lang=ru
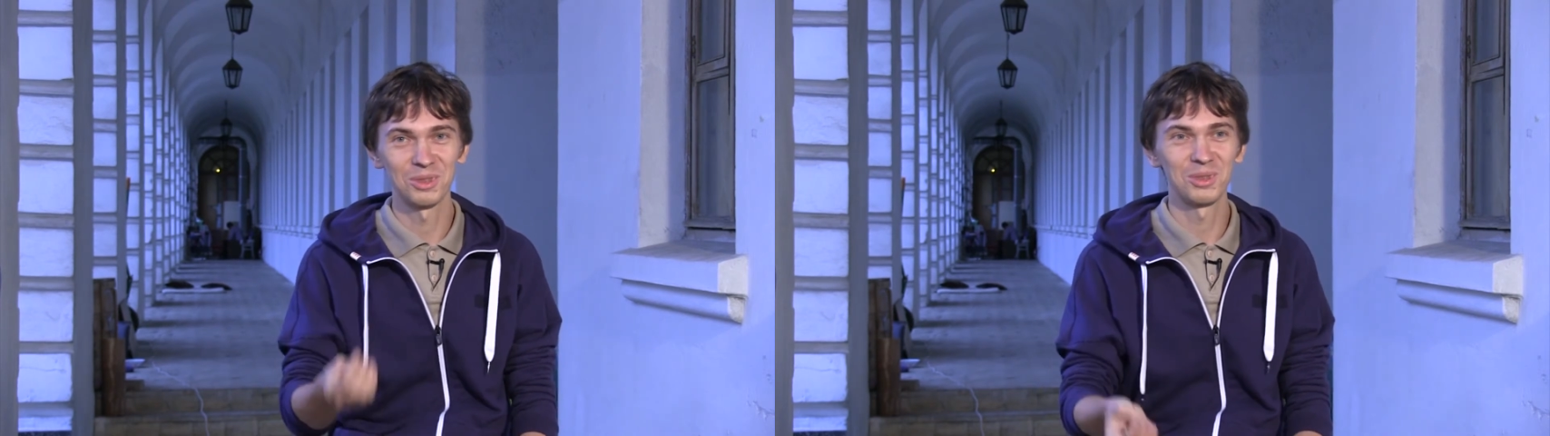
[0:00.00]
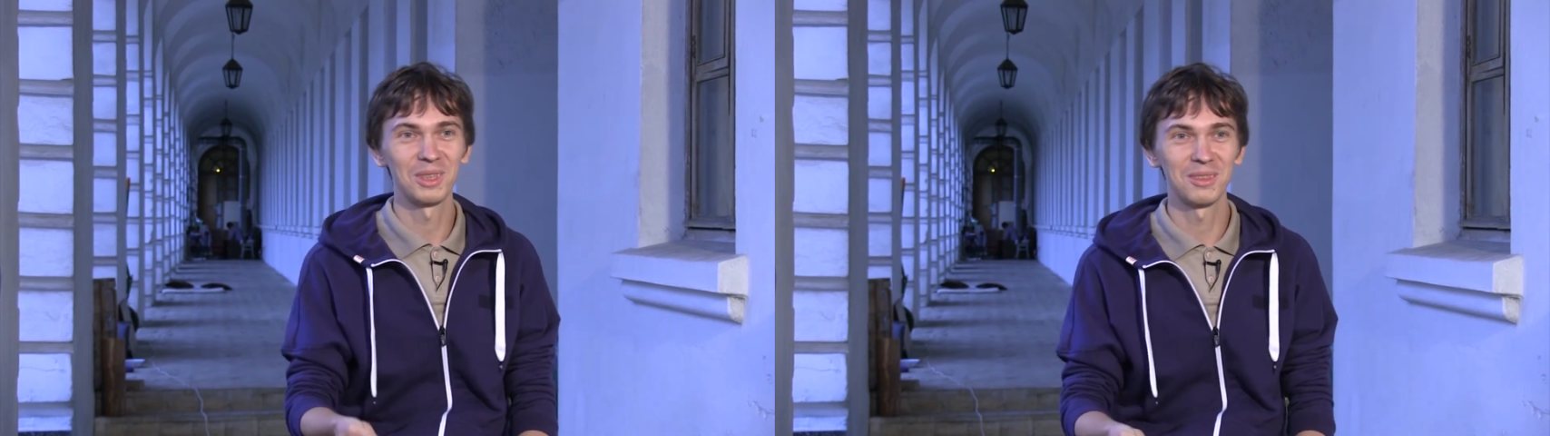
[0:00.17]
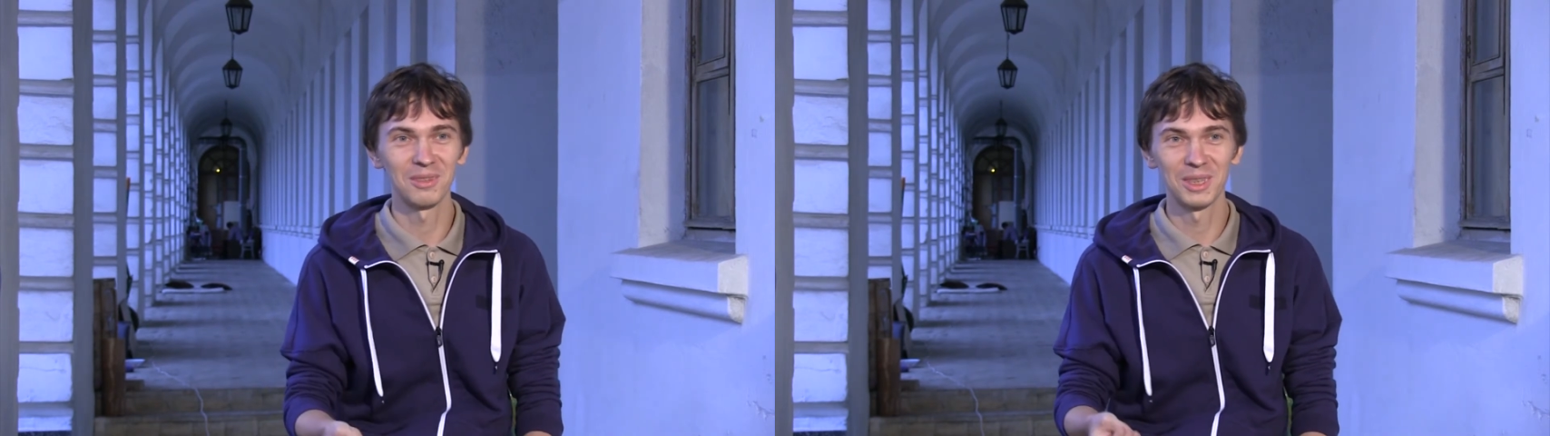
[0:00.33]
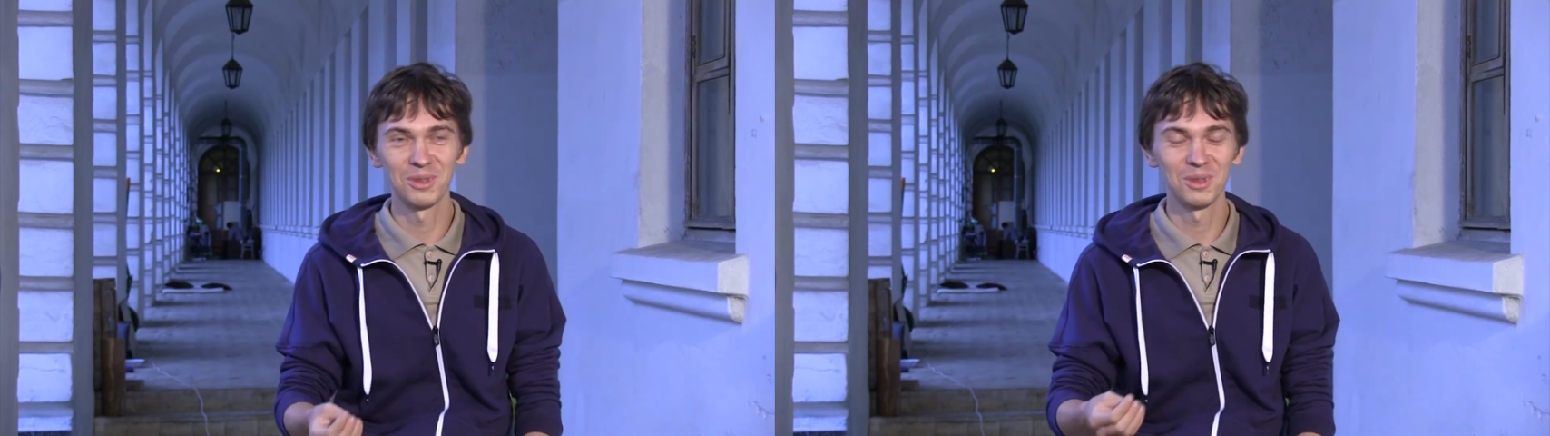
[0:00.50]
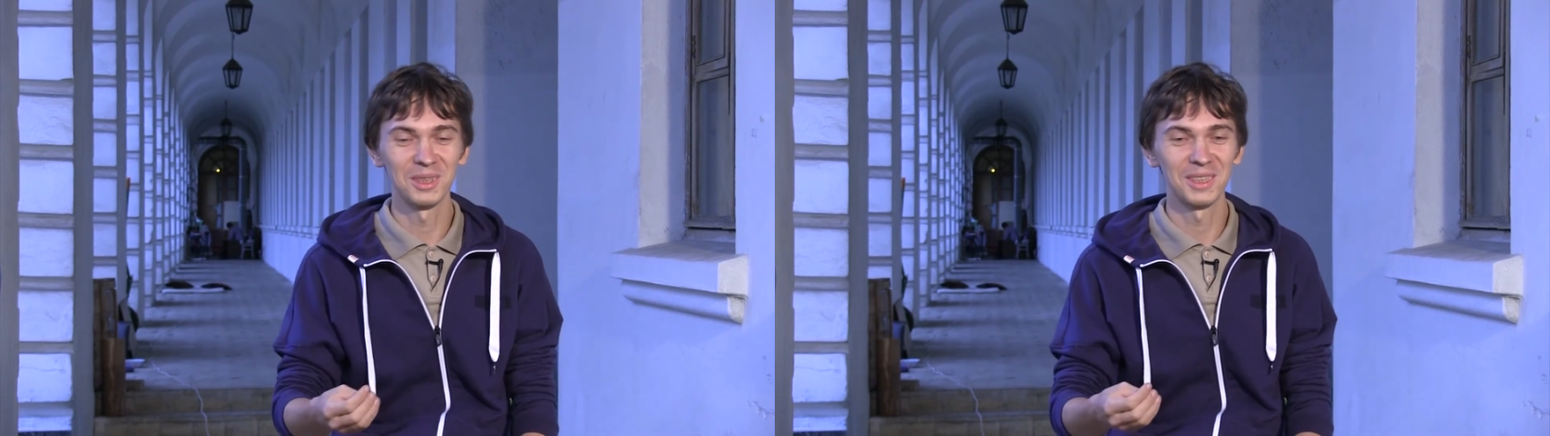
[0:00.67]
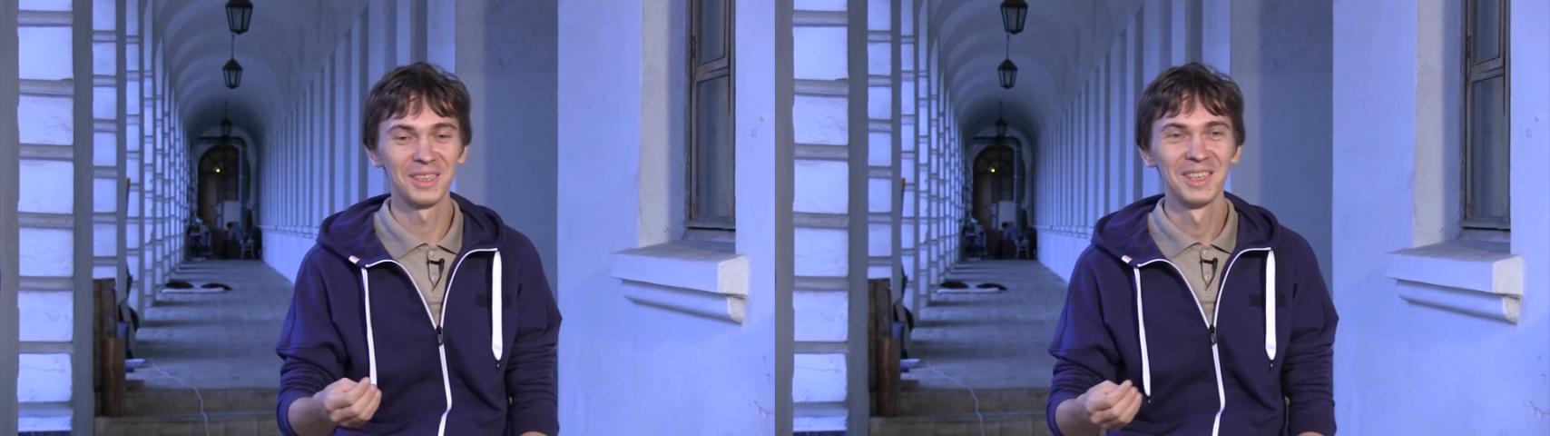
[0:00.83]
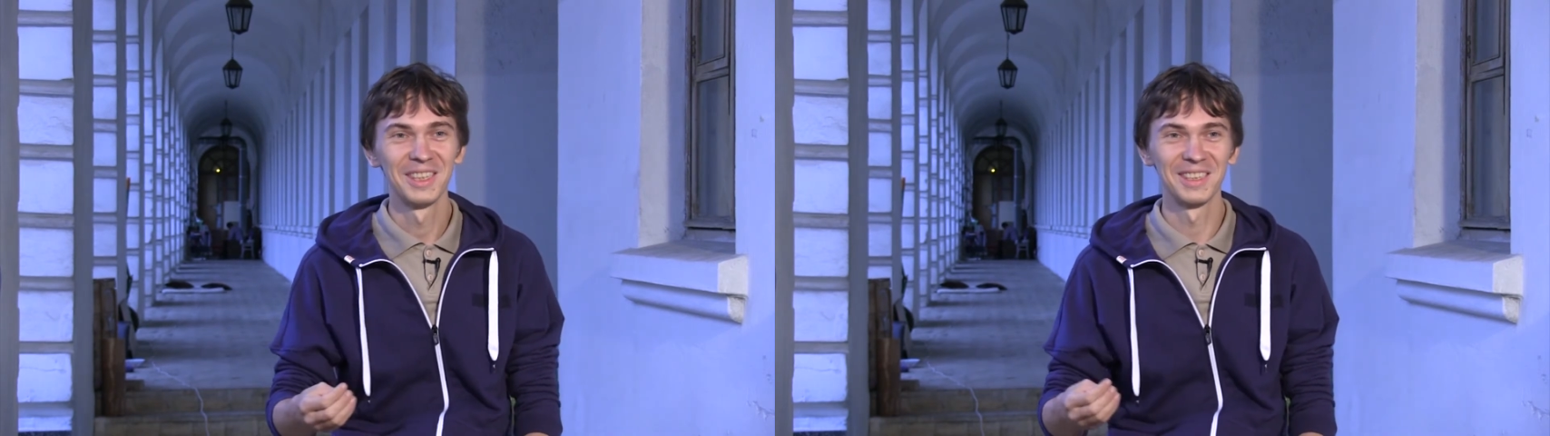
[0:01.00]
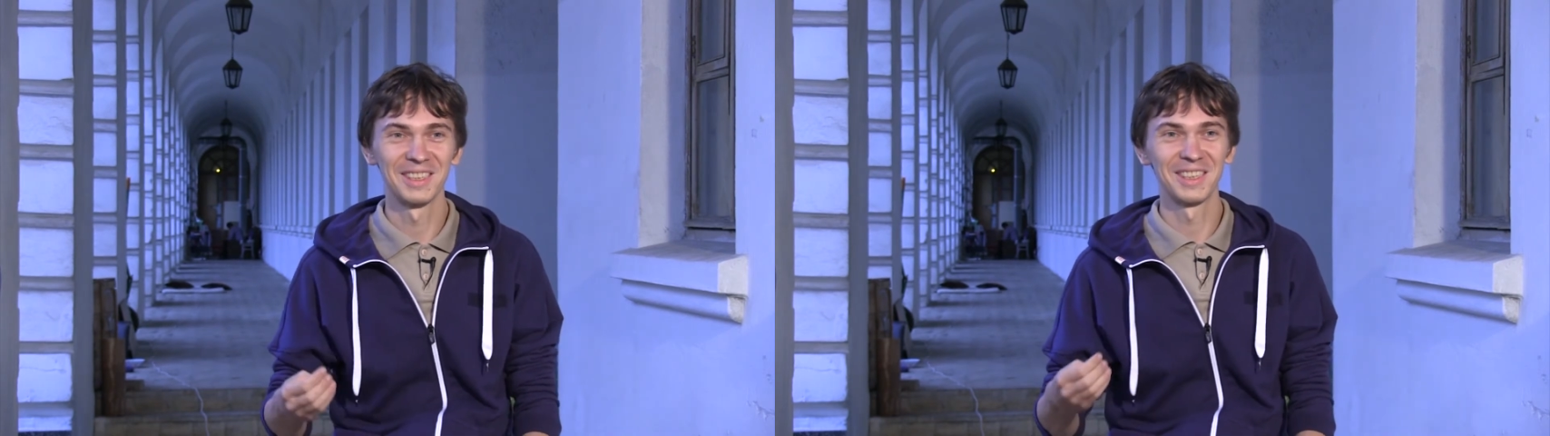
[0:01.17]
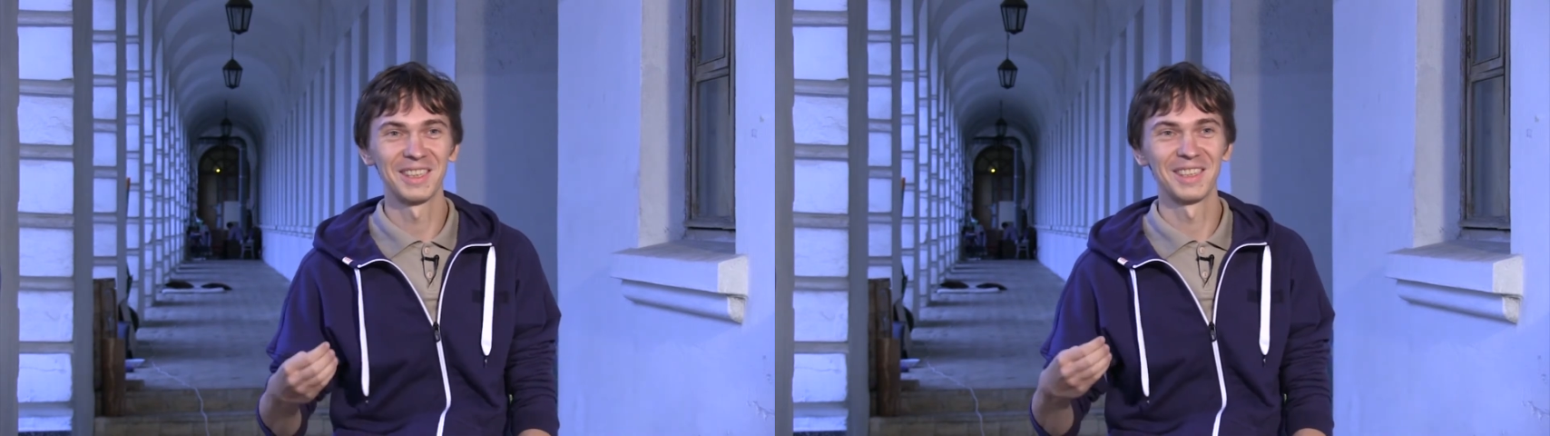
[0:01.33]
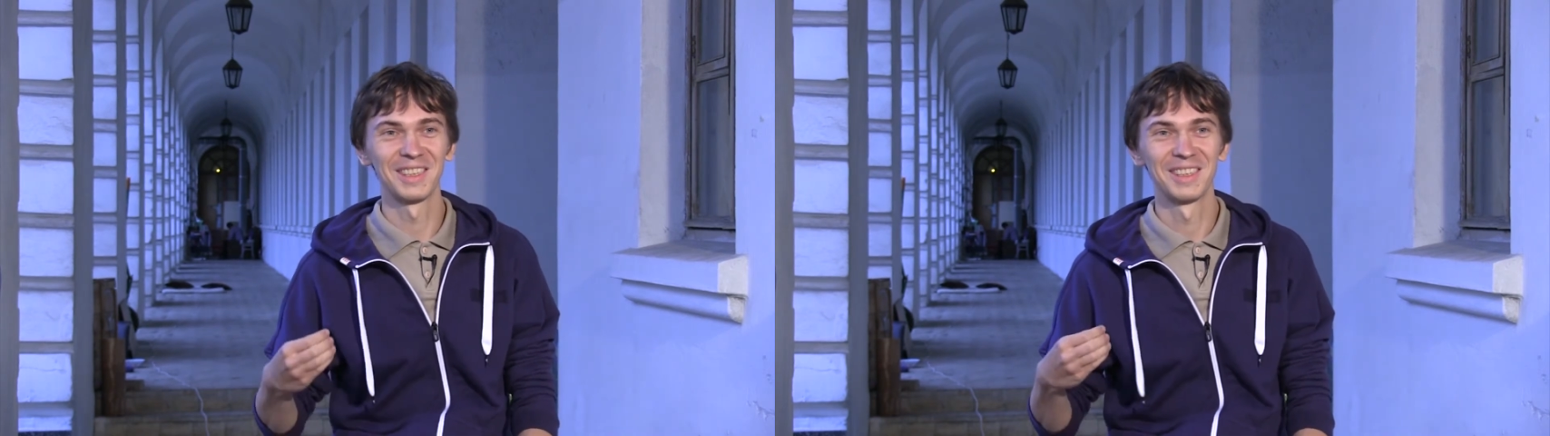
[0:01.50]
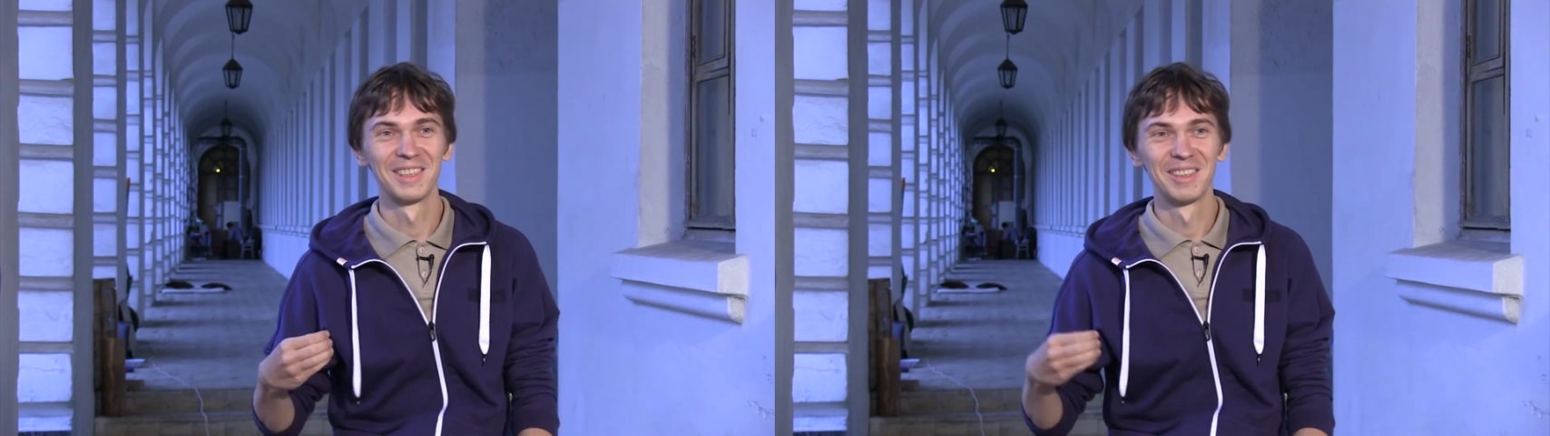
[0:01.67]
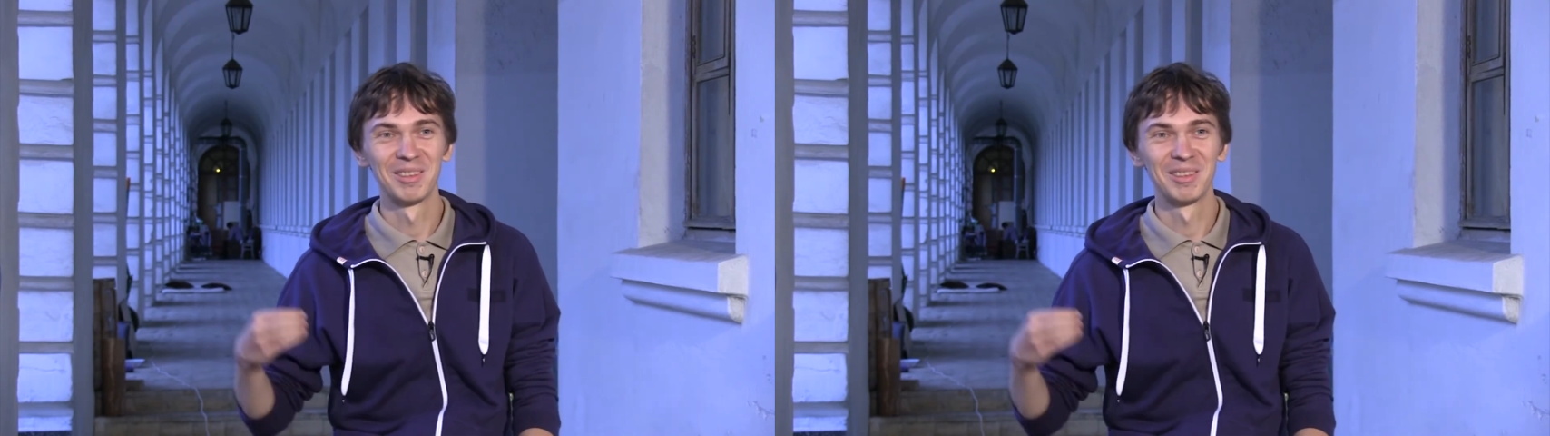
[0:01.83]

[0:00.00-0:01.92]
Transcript: что я творю, это, это